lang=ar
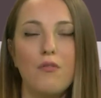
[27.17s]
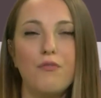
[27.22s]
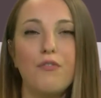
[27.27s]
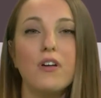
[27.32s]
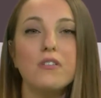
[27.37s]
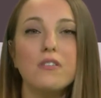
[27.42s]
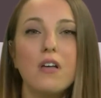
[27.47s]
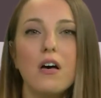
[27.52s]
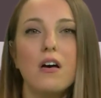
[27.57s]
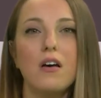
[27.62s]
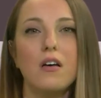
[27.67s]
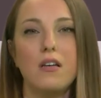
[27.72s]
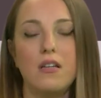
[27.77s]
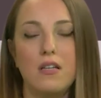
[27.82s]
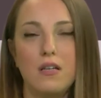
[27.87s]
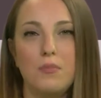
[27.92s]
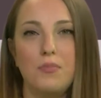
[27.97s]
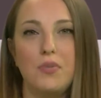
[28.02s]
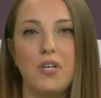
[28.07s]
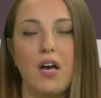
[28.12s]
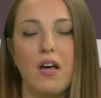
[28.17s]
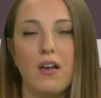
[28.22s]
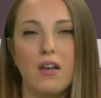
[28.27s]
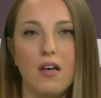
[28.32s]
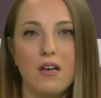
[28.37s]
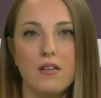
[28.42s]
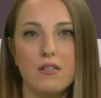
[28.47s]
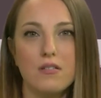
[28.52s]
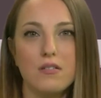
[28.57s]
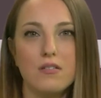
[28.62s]
فضائل
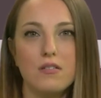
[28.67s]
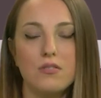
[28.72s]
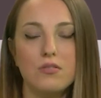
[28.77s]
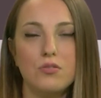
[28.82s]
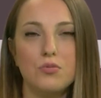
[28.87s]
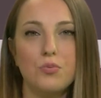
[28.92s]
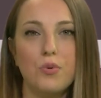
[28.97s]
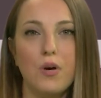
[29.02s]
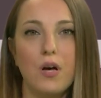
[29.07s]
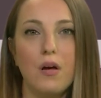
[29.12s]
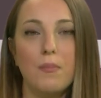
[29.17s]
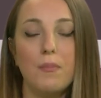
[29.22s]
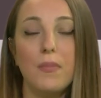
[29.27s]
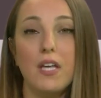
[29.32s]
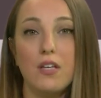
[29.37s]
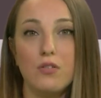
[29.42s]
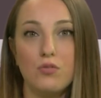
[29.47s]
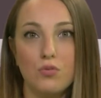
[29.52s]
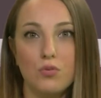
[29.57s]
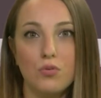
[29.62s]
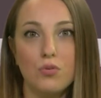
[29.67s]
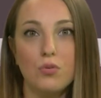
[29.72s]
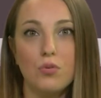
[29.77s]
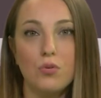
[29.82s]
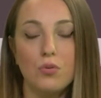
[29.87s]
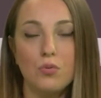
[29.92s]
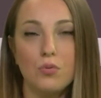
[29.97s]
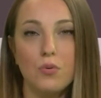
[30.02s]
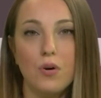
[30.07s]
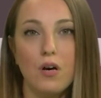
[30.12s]
بهالارض
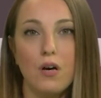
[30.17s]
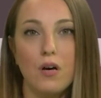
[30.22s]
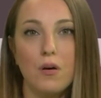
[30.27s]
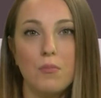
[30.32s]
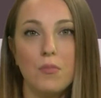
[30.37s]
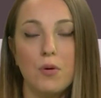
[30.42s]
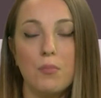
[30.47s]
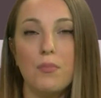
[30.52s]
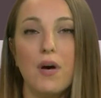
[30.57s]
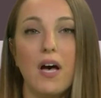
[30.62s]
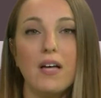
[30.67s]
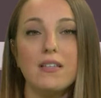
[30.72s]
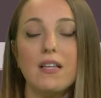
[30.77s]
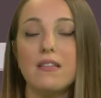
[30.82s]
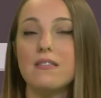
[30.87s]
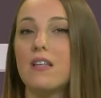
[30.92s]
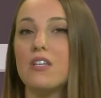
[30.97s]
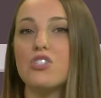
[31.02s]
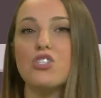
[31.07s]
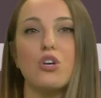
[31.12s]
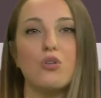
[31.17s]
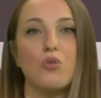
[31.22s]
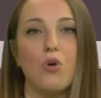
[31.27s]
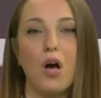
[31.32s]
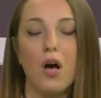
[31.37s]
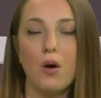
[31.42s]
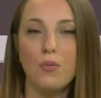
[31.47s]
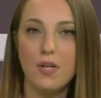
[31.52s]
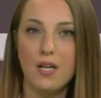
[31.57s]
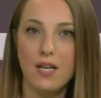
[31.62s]
وماتوا ومن بعدها انتشروا
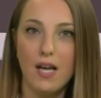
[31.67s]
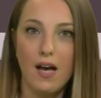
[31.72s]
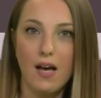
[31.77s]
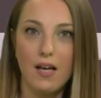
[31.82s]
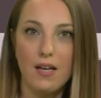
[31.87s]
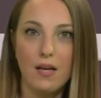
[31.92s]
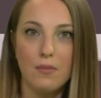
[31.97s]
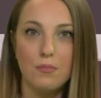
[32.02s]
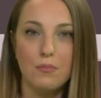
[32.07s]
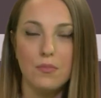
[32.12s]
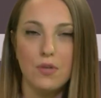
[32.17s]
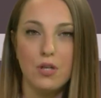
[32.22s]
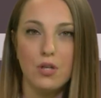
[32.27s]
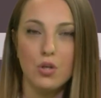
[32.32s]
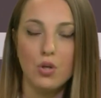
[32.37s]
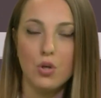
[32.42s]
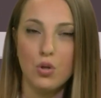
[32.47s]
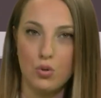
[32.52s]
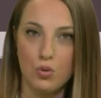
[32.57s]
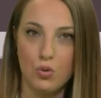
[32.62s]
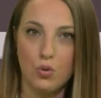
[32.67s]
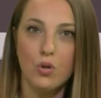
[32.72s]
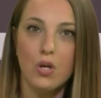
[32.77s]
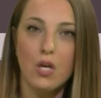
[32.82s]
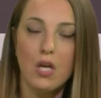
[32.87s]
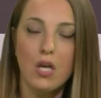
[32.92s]
حول العالم كله